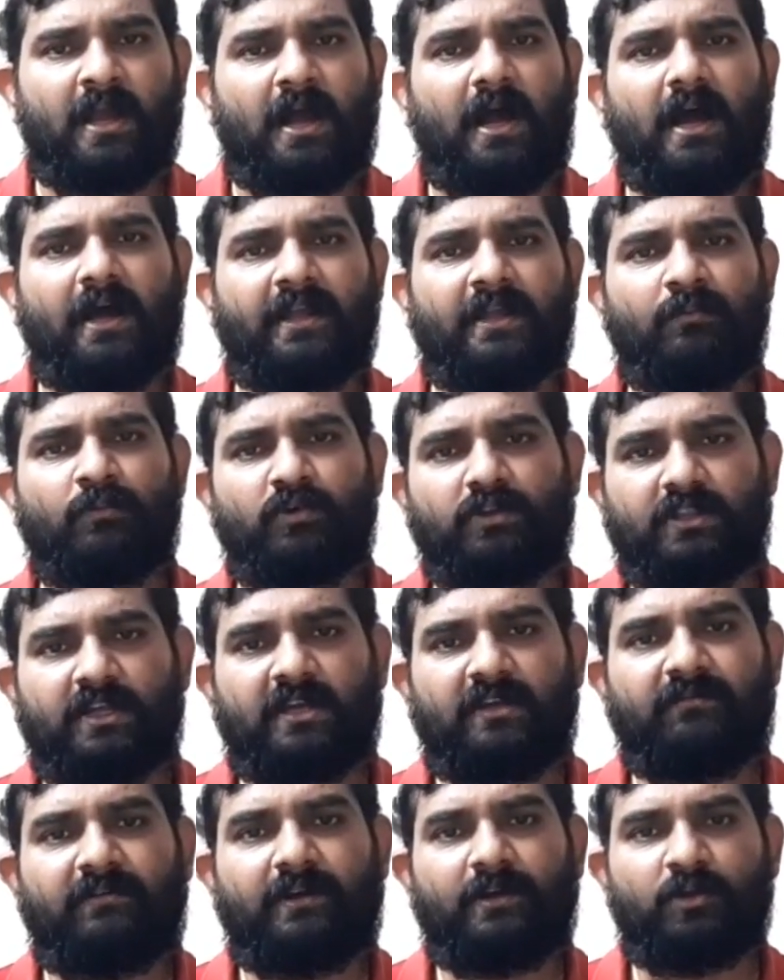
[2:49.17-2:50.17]
आगे मुड़ते
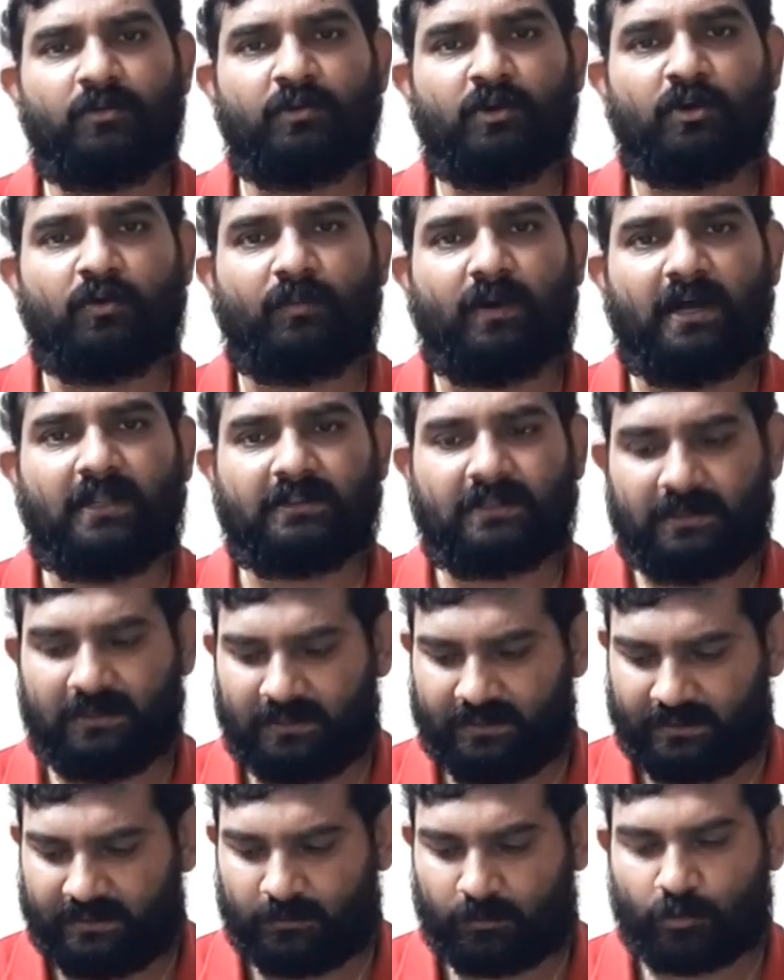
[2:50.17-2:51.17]
हैं वीडियो में और बात कर
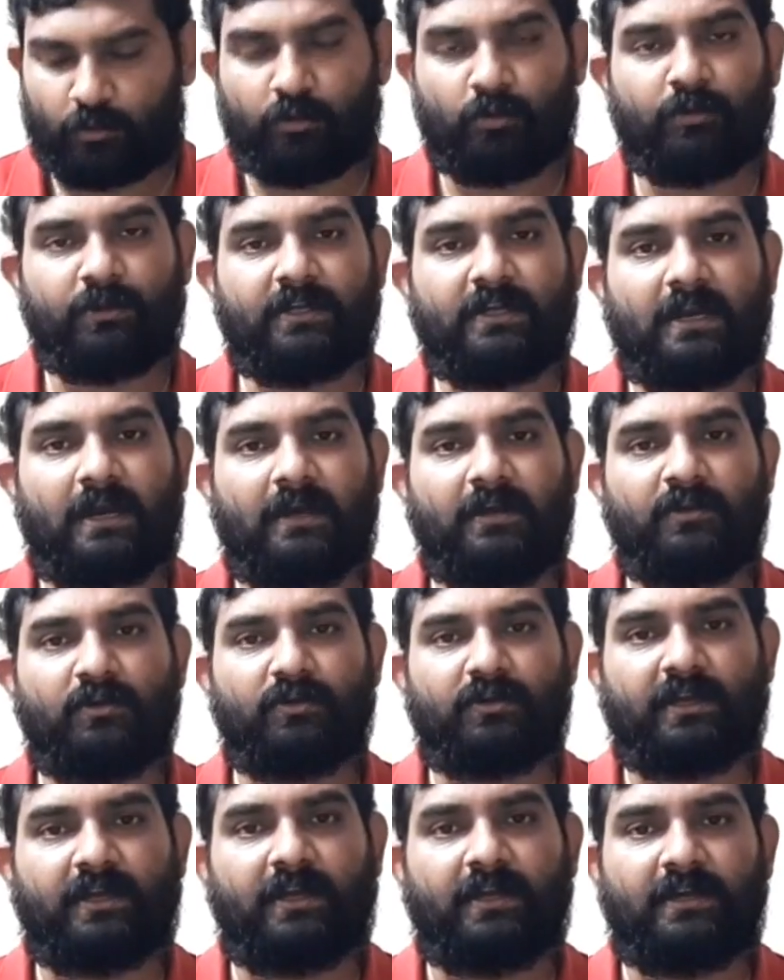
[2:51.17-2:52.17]
लेंगे दोनों ही गाड़ियों
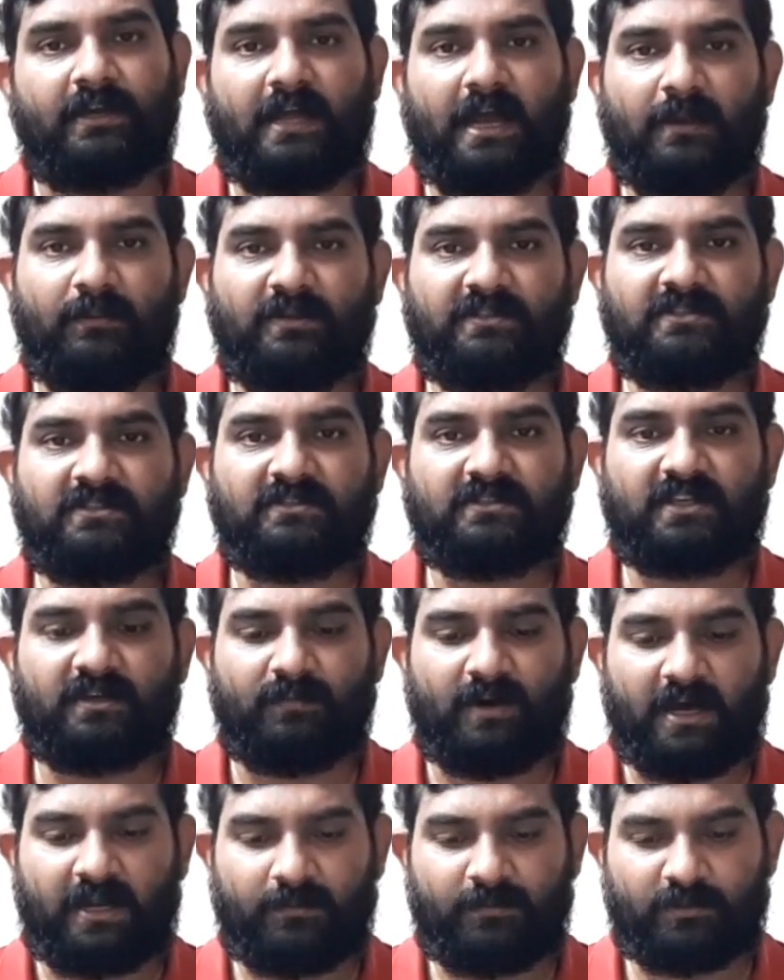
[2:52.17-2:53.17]
के डायमेंशन के
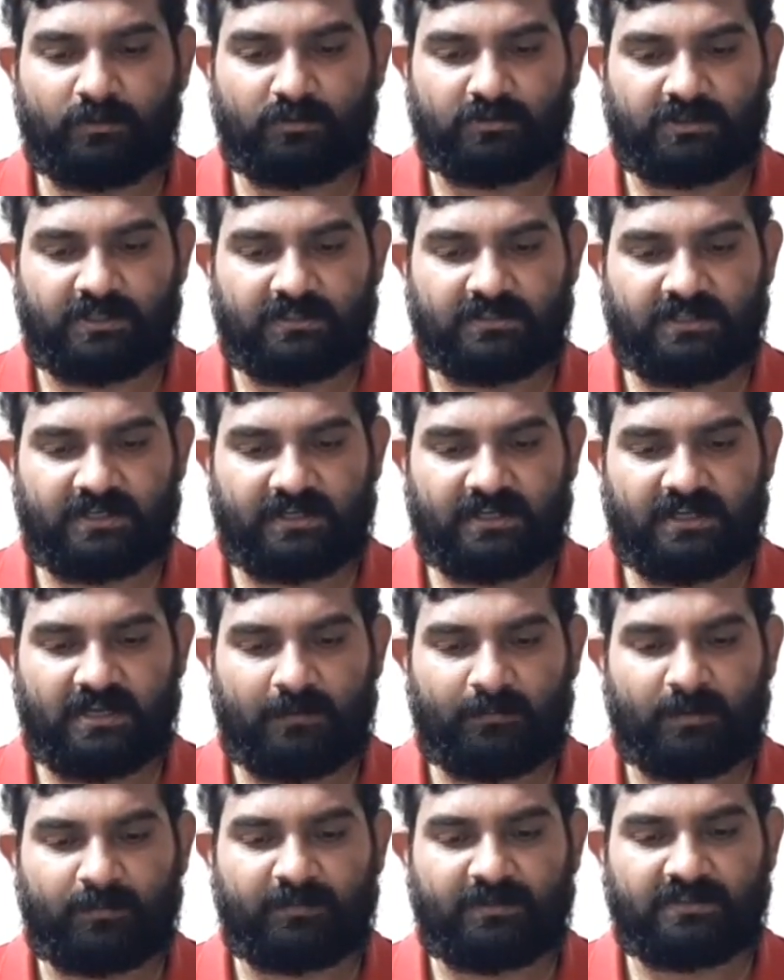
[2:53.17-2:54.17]
बारे में तो जैसे कि
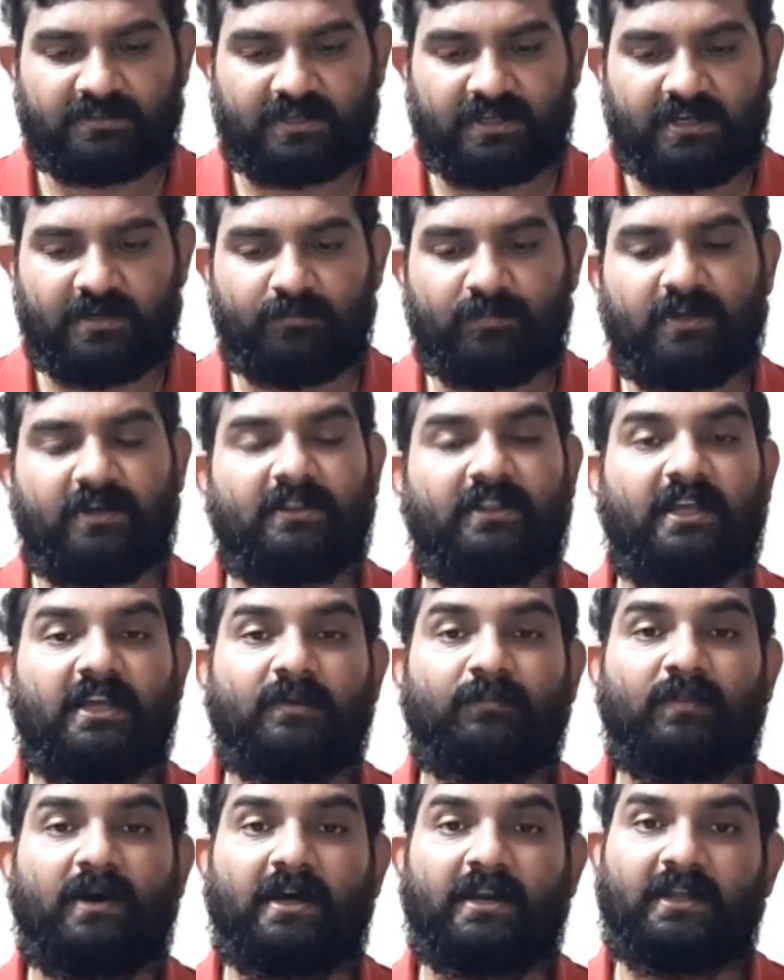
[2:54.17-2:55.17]
आप अपनी स्क्रीन पर
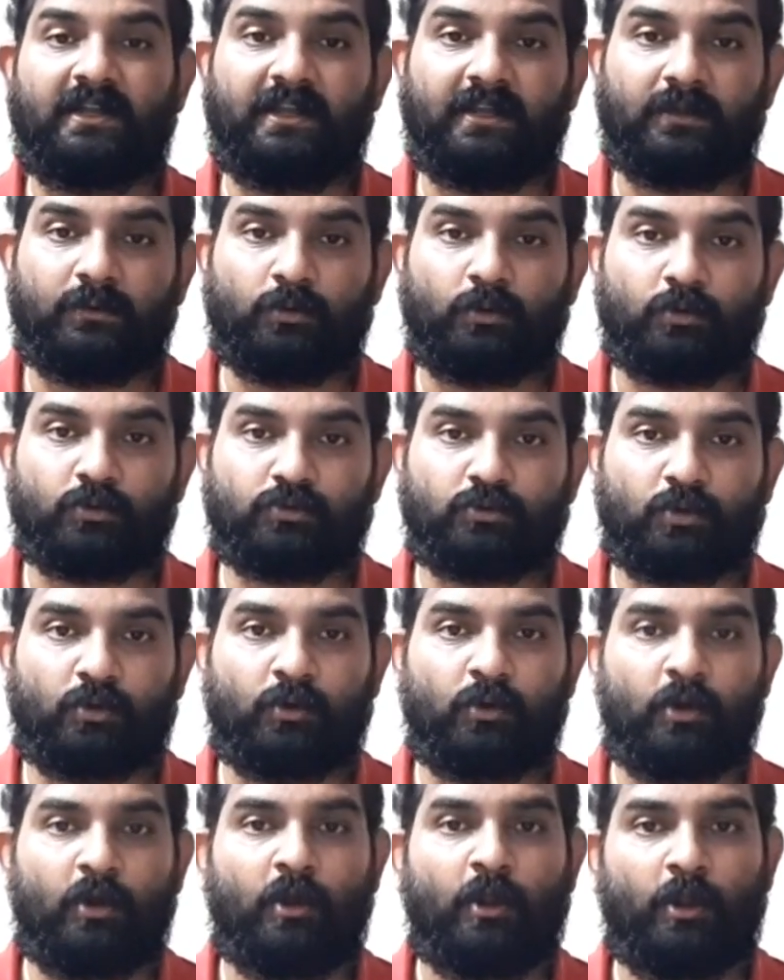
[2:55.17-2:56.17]
देख पा रहे हैं दोस्तों
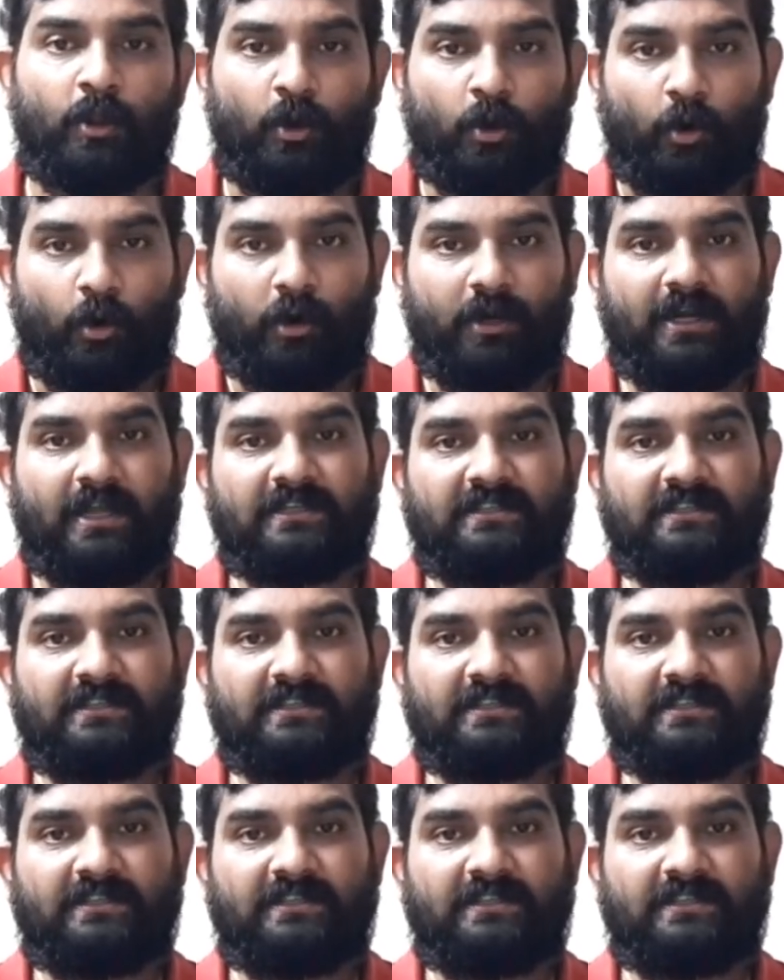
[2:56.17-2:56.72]
होंडा